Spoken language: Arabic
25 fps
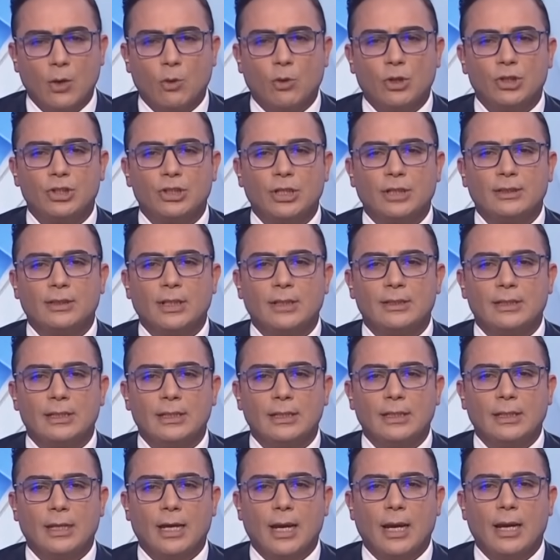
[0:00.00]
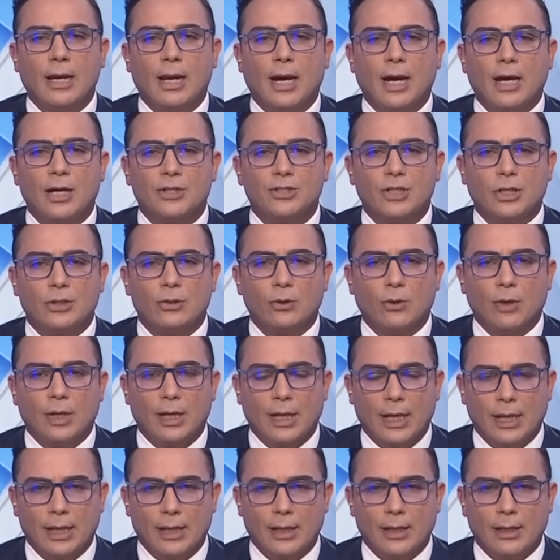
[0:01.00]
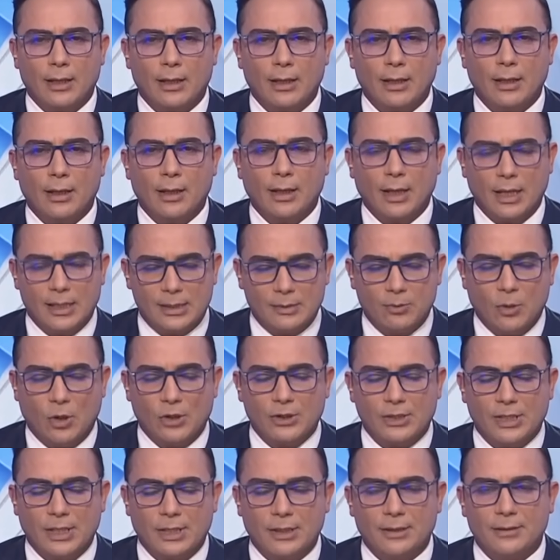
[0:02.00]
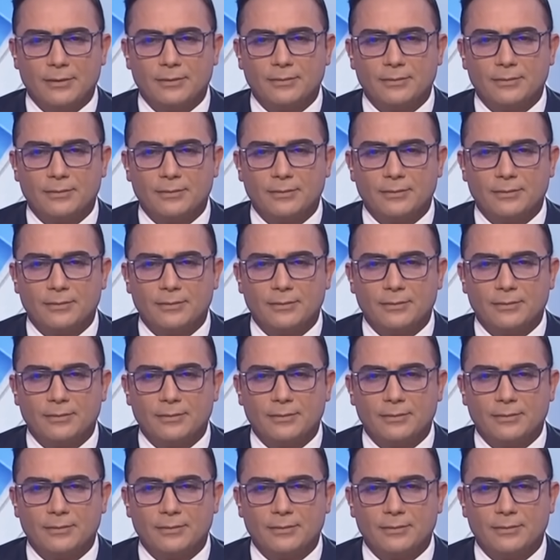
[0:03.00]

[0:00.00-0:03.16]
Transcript: واشتدت الحاجة إليه قيس محسن